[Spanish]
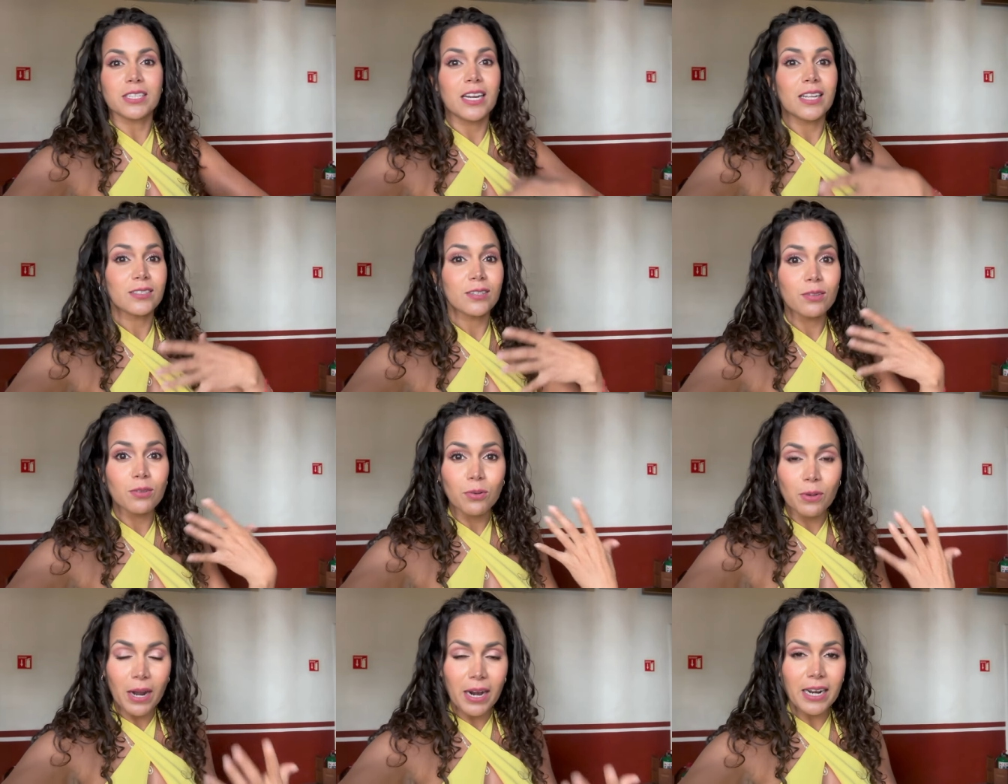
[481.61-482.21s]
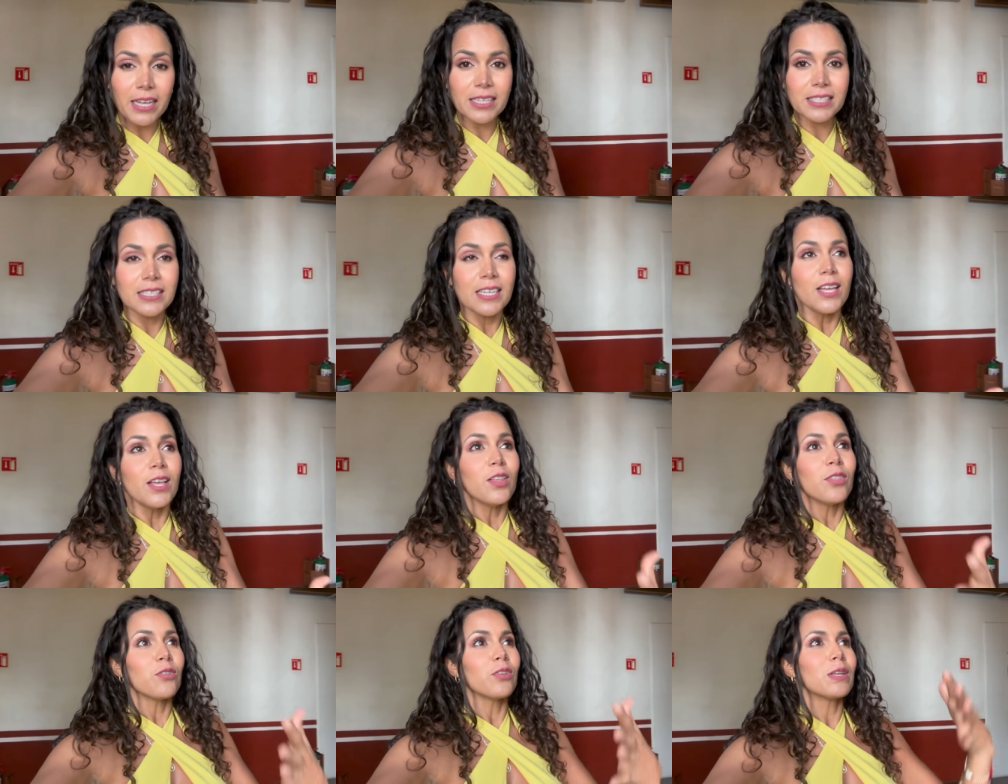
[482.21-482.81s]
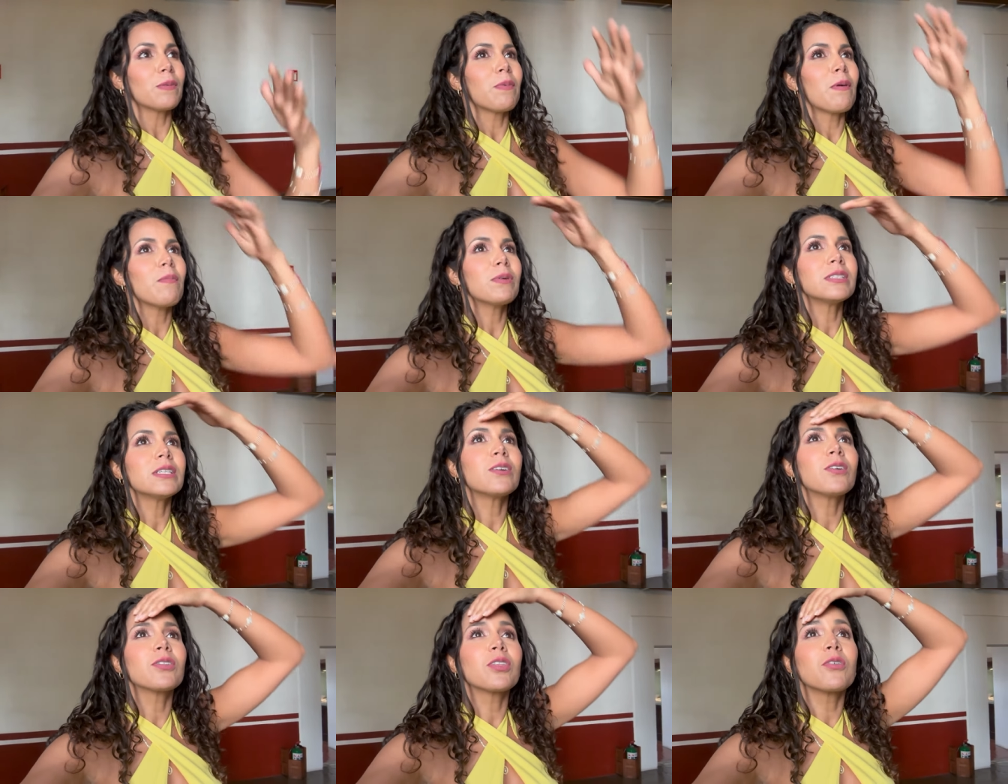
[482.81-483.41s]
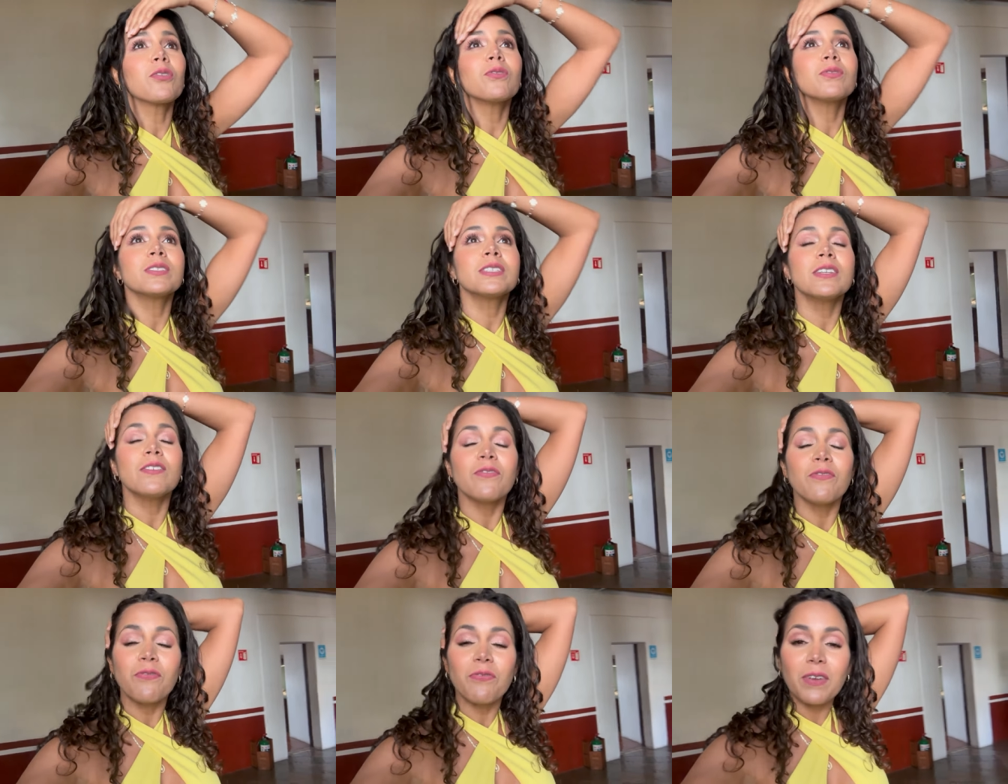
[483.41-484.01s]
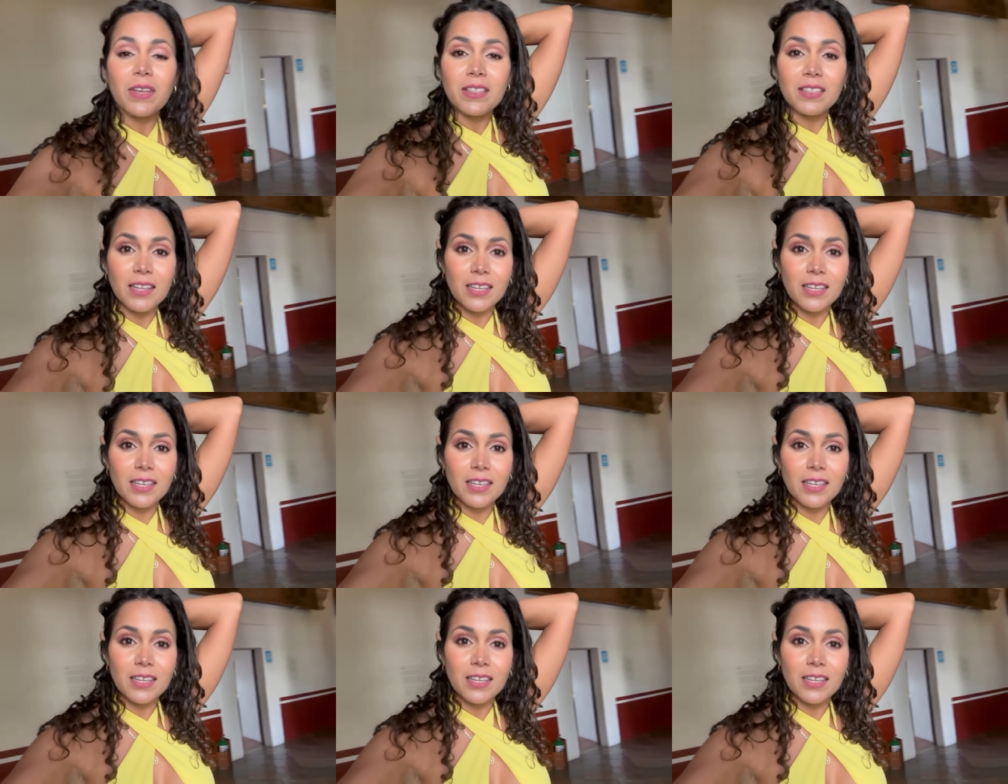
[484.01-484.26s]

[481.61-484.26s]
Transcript: esos lugares donde podemos encontrar un sinfín de